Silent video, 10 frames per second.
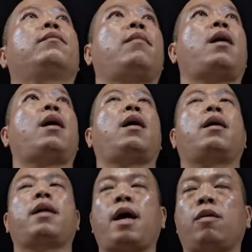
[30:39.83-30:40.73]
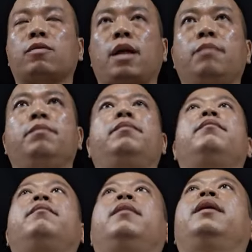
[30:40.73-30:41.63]
mà đạo tâm
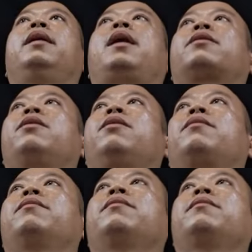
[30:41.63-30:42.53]
mới là tốt